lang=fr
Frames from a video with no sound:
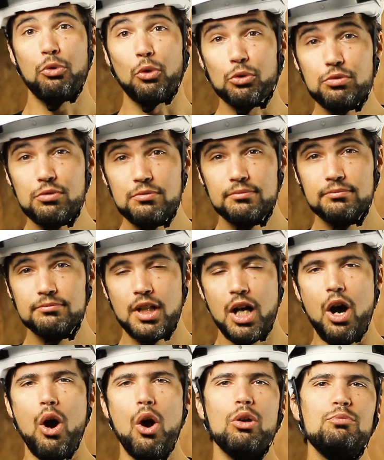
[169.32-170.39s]
Pour nous,
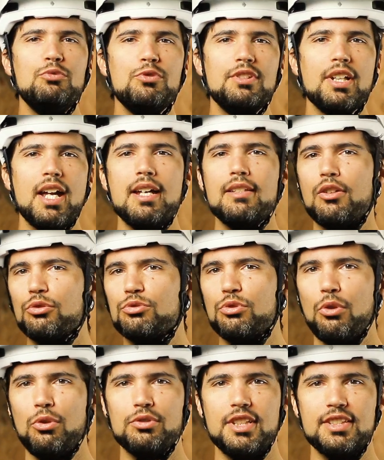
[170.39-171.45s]
en all mountain,
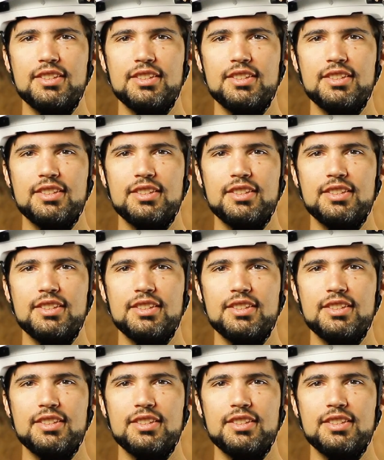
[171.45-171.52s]
enduro,